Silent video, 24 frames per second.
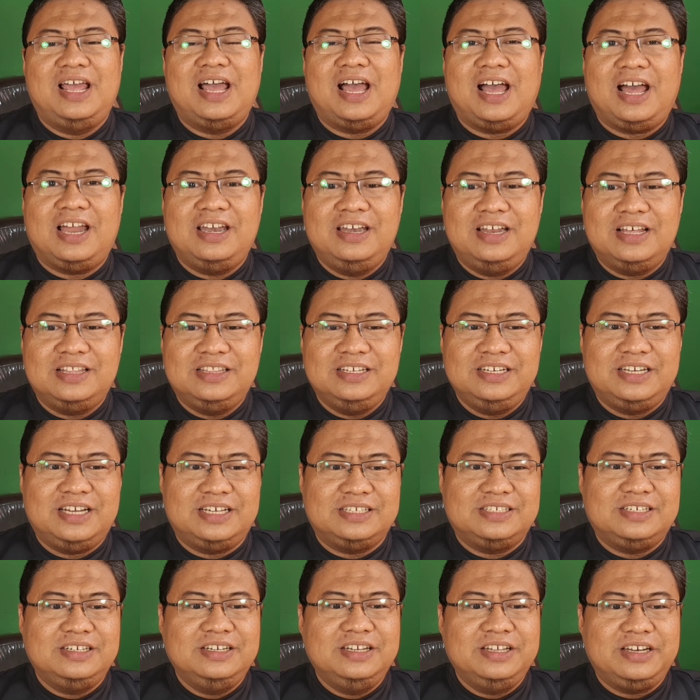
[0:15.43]
Anda
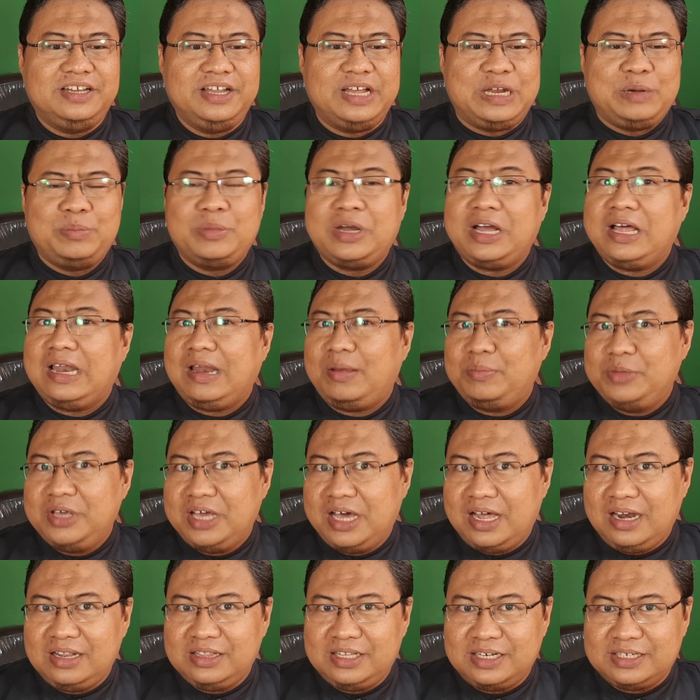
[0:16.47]
tidak sendirian mengalami
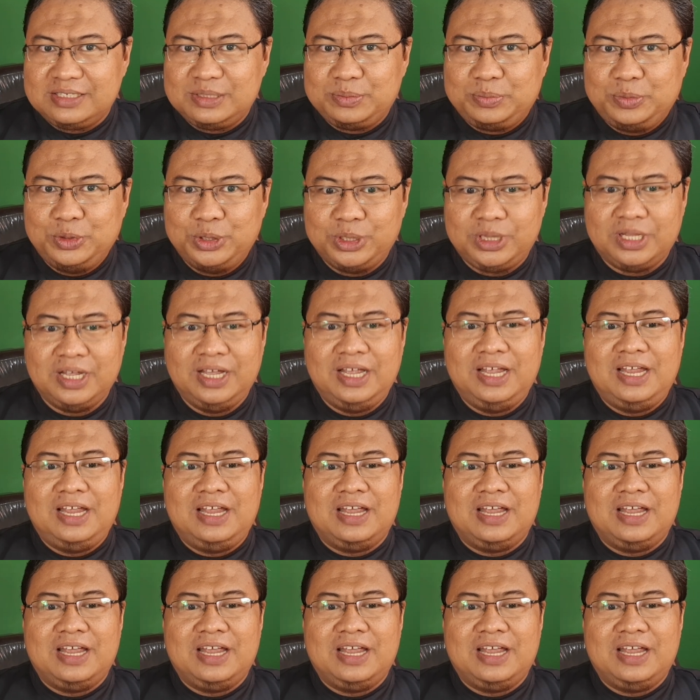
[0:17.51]
hal tersebut